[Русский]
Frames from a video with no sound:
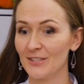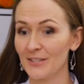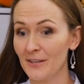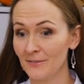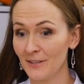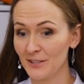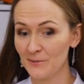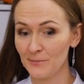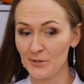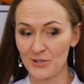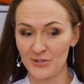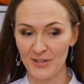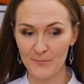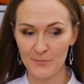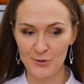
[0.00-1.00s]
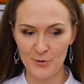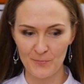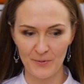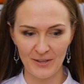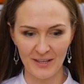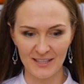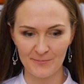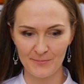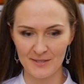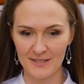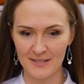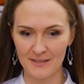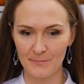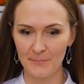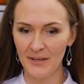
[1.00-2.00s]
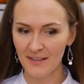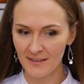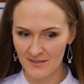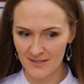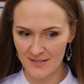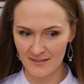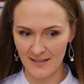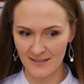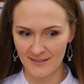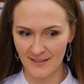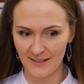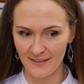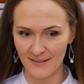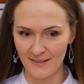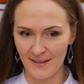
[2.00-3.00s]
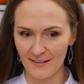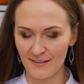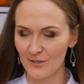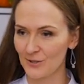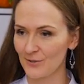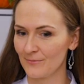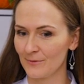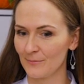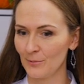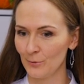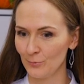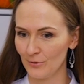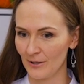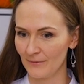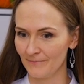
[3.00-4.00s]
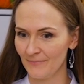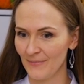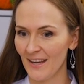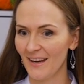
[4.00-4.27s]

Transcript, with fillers: Сергей Владимирович, нам еще понадобится перец сладкий для нашего блюда.